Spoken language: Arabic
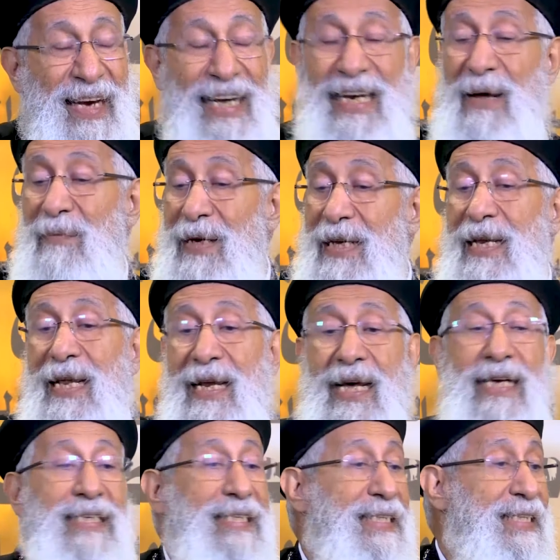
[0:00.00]
احنا بقينا
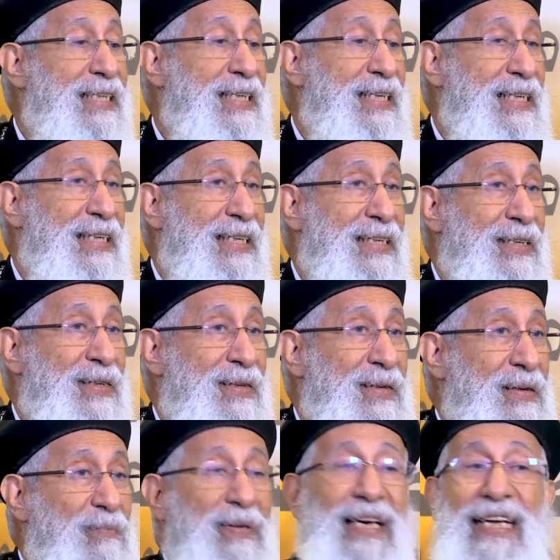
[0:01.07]
ناس
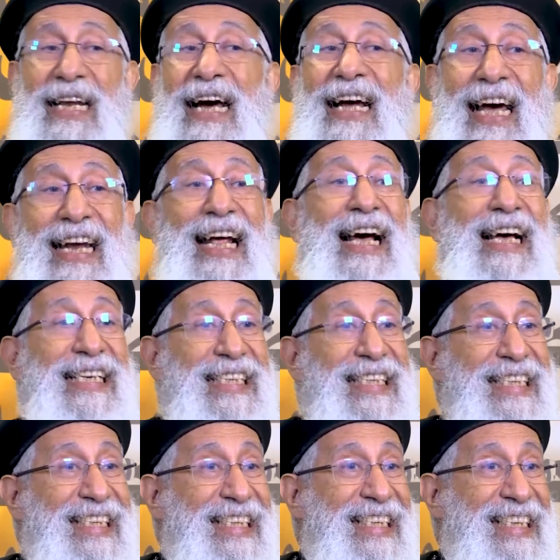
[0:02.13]
بقينا
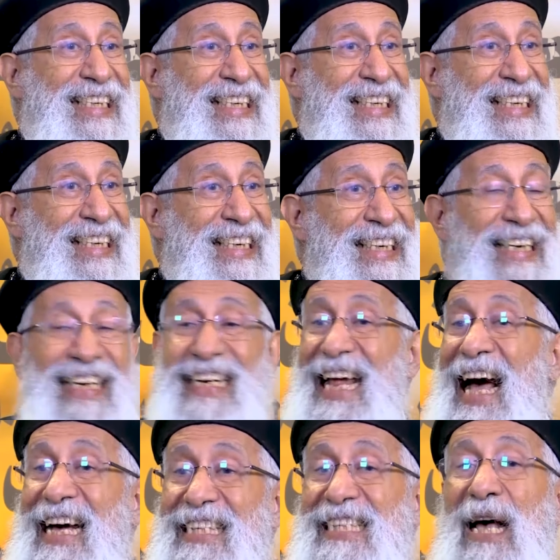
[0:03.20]
كنايس لينا
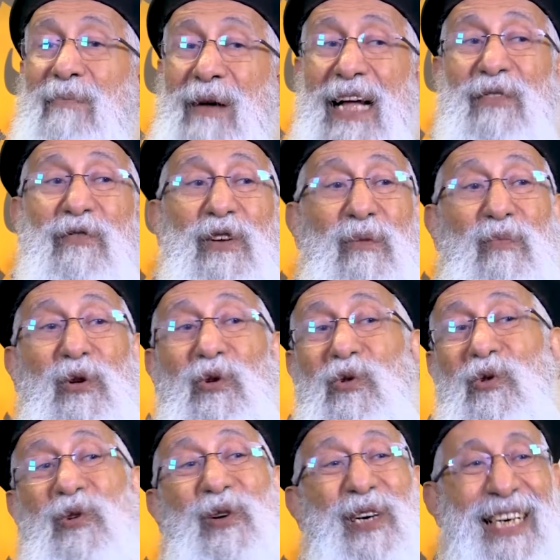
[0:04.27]
حسابات في
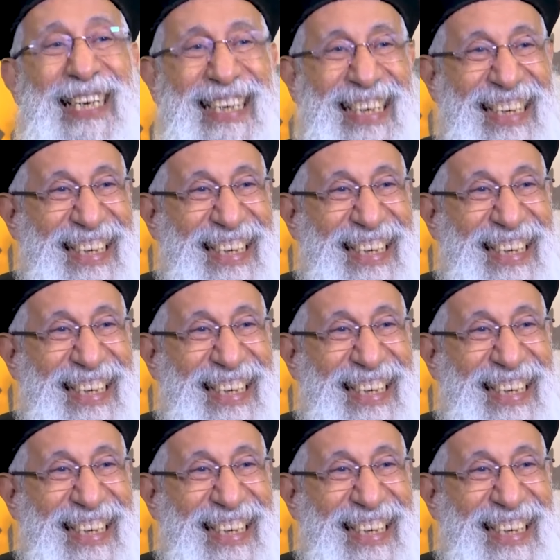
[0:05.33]
البنوك